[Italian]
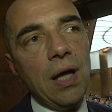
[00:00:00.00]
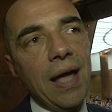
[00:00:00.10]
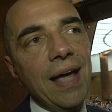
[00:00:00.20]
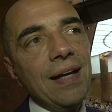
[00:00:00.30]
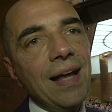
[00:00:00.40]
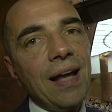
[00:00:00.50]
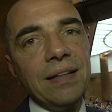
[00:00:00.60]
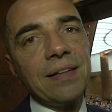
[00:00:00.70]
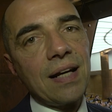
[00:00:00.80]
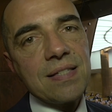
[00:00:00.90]
e nella
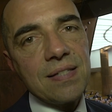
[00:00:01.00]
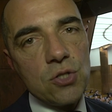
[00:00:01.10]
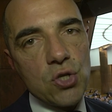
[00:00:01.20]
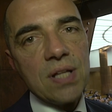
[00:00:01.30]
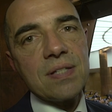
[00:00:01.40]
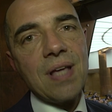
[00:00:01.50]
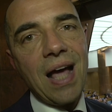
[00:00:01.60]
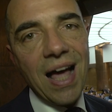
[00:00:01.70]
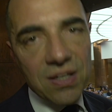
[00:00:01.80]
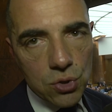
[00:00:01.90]

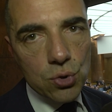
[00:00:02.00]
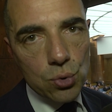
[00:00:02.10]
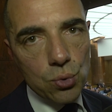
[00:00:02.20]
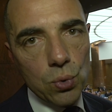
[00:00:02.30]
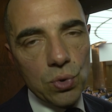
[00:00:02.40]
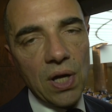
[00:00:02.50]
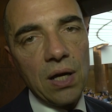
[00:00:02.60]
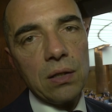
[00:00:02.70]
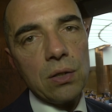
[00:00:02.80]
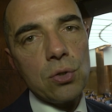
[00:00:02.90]
intransigenza
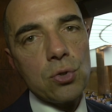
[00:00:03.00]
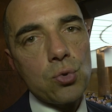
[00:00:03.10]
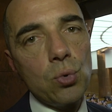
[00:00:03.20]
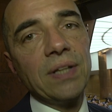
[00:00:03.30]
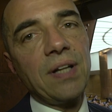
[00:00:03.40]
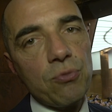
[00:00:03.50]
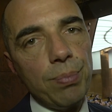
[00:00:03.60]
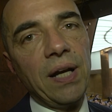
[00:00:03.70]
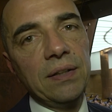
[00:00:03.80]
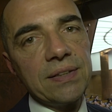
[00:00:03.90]
assoluta sulla
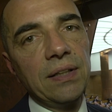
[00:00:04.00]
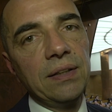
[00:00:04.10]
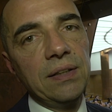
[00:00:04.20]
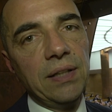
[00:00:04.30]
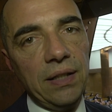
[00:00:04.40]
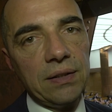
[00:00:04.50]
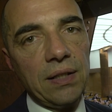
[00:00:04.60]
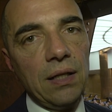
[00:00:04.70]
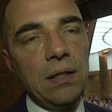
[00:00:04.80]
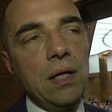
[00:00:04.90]
trasparenza in
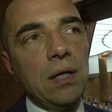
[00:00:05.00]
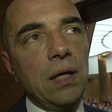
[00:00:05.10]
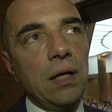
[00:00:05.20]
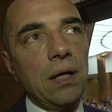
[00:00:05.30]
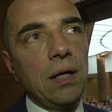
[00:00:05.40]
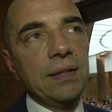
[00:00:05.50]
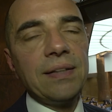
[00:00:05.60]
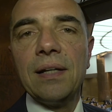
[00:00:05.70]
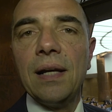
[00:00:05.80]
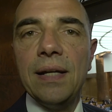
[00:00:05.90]
etichetta. Eh,
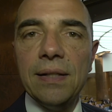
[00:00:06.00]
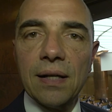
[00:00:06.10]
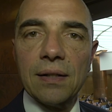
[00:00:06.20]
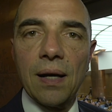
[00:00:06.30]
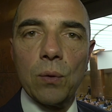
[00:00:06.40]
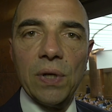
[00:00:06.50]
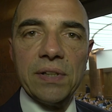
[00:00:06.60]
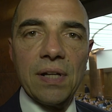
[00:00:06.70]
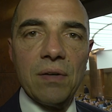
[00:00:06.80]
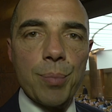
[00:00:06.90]
L'Italia è leader nella
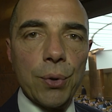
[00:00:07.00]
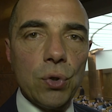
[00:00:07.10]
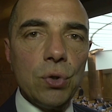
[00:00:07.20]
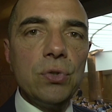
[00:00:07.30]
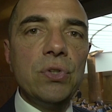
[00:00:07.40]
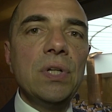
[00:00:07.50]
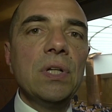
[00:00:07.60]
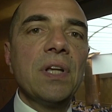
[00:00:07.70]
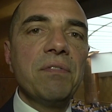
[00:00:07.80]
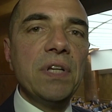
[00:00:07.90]
qualità dei prodotti,
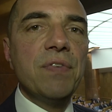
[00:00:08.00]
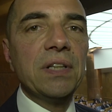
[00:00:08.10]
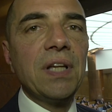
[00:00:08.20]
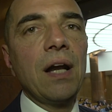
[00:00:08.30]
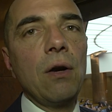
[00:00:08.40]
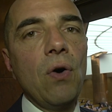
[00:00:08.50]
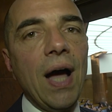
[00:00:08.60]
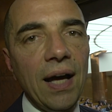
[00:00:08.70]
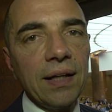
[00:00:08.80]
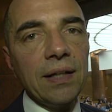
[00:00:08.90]
deve diventarlo
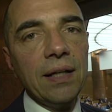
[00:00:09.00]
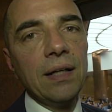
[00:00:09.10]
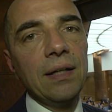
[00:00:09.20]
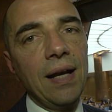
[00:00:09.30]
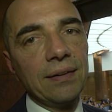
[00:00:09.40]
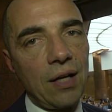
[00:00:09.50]
anche nella